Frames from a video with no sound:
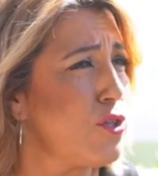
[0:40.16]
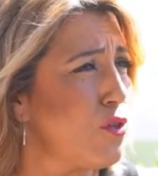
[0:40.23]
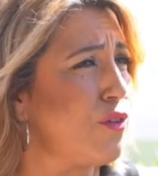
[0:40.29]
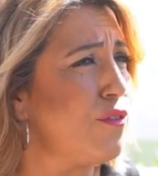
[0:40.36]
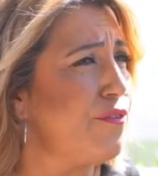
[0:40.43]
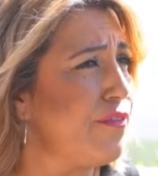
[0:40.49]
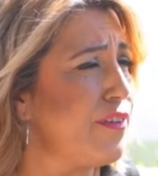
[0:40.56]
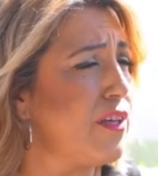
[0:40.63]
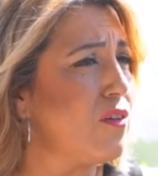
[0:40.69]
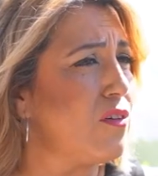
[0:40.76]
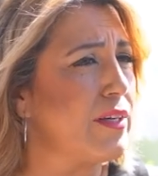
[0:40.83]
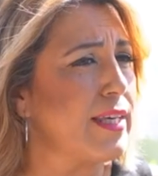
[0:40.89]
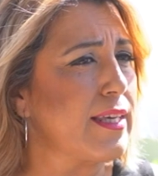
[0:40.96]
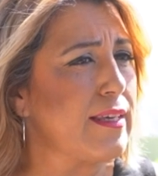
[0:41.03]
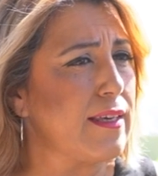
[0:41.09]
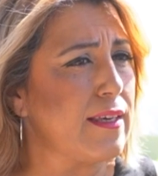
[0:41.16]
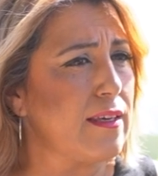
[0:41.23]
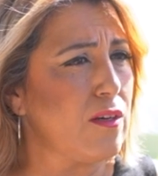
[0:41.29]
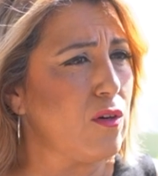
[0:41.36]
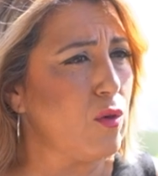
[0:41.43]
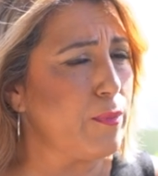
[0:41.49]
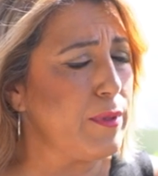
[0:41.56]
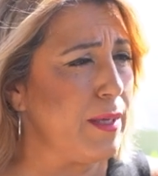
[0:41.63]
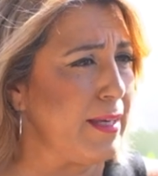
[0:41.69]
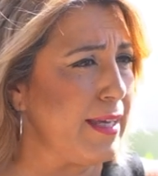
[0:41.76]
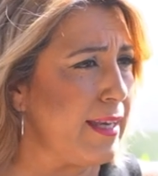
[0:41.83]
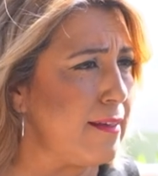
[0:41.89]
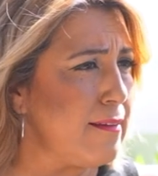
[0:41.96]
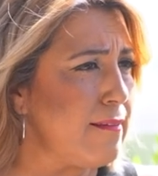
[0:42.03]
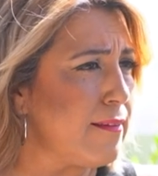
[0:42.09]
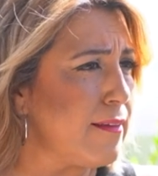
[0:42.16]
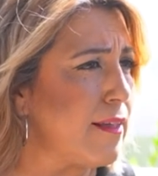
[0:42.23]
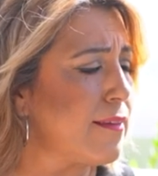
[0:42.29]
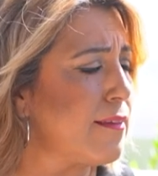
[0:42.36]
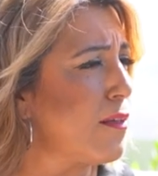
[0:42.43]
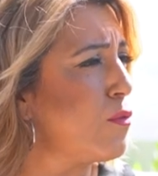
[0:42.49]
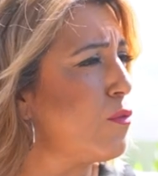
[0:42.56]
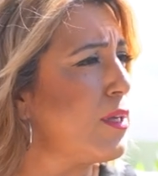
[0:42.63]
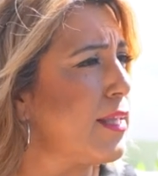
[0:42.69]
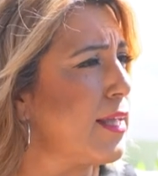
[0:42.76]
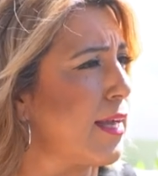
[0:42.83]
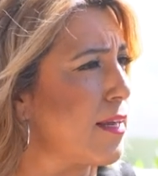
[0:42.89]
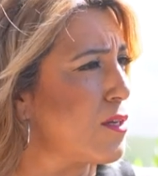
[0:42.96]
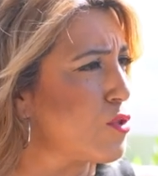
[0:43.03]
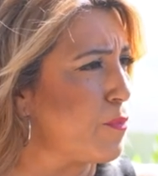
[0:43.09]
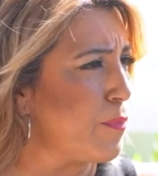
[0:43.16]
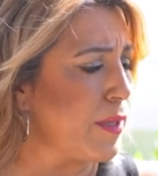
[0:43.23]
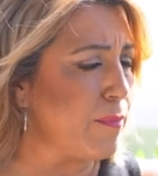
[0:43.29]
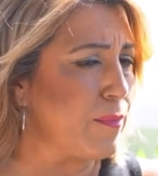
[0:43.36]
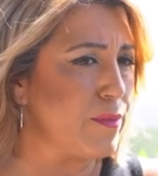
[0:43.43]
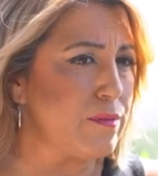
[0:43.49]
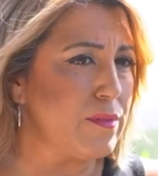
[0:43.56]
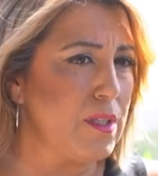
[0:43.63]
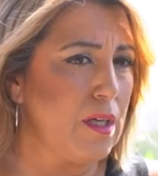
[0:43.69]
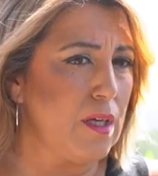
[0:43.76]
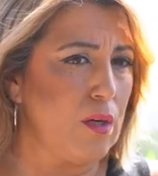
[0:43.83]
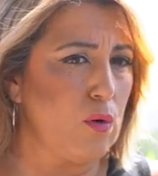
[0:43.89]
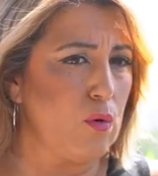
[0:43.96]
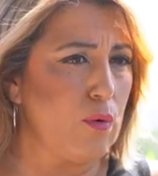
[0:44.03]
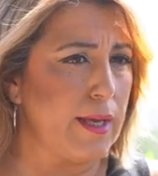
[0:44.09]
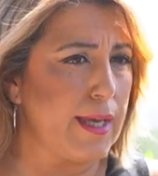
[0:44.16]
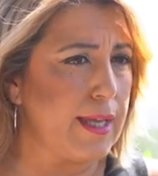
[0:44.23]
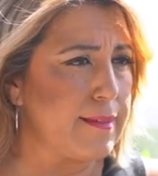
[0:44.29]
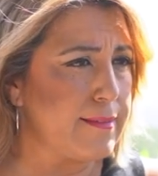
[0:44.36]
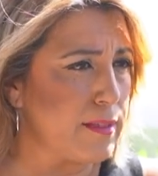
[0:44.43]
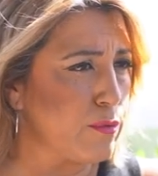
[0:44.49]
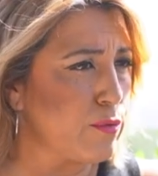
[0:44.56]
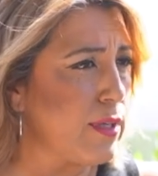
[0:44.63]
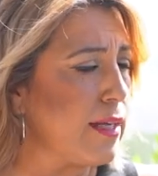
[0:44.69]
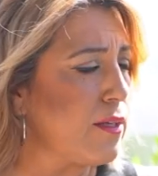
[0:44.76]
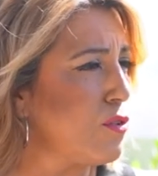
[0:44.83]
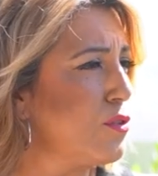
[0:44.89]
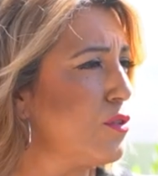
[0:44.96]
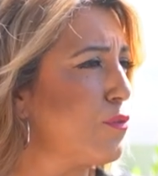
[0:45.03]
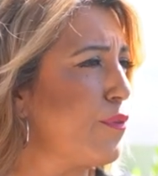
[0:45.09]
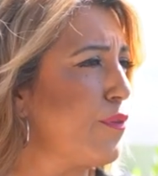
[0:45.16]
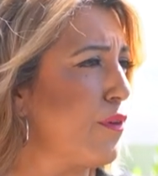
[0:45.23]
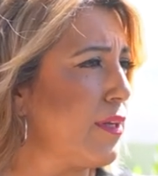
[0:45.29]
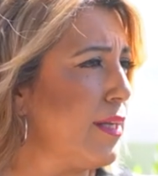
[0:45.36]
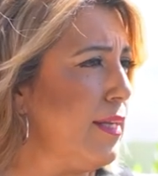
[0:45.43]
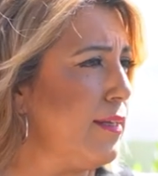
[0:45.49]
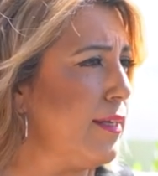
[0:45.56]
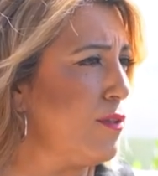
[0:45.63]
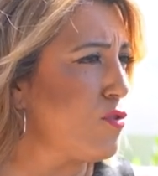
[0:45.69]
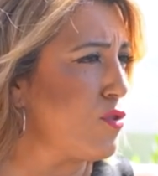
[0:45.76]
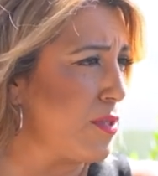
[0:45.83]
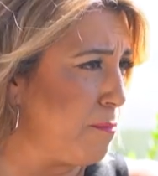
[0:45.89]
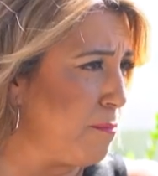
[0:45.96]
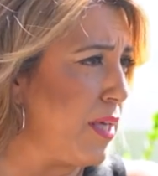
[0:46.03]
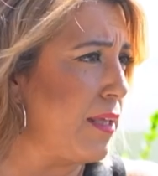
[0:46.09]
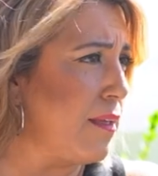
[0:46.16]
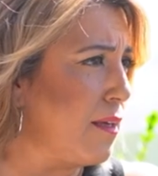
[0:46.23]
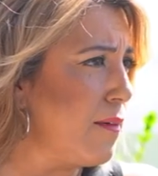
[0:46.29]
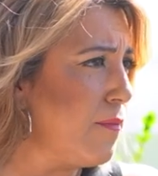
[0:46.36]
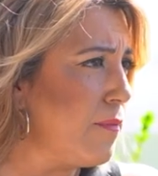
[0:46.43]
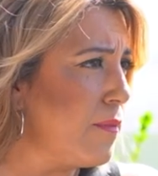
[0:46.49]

Yo confío en que o bien el incidente de nulidad en el Supremo o en el Tribunal Constitucional esto se enmiende,